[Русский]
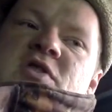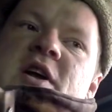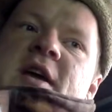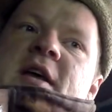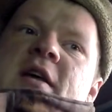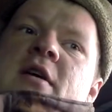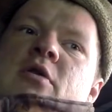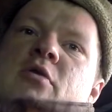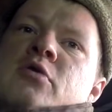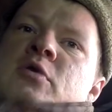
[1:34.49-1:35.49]
Вчера я
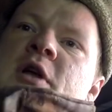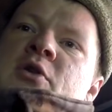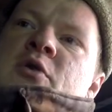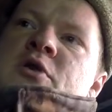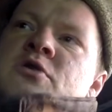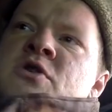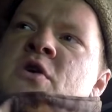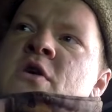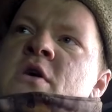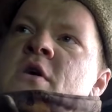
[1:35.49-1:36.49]
крутнул одно
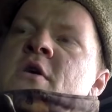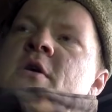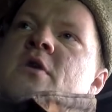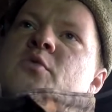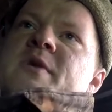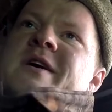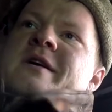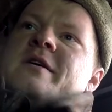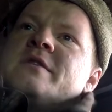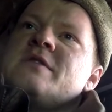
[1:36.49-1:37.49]
гнездо, у
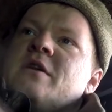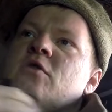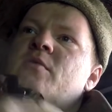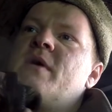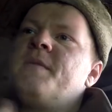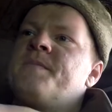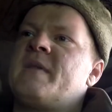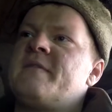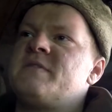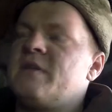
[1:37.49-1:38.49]
меня солома
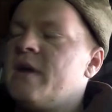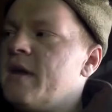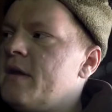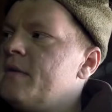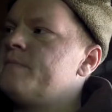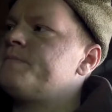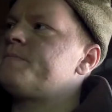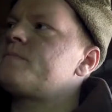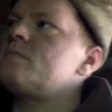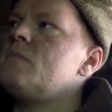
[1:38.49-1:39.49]
овсяная,
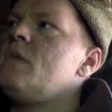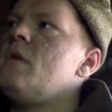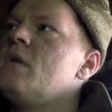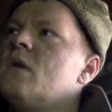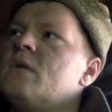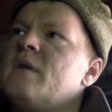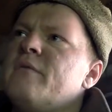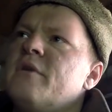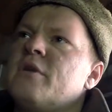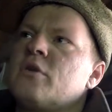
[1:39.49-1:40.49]
э,
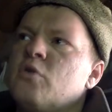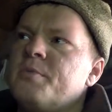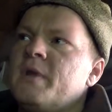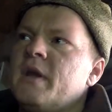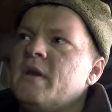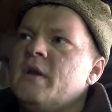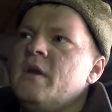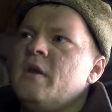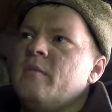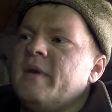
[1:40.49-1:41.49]
довольно крупная,
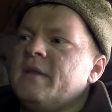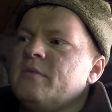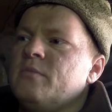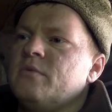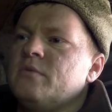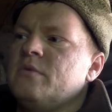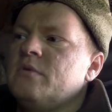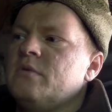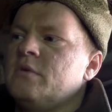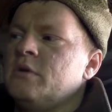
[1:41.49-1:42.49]
поэтому
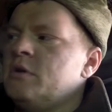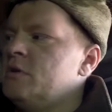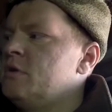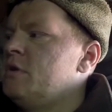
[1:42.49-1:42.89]
э,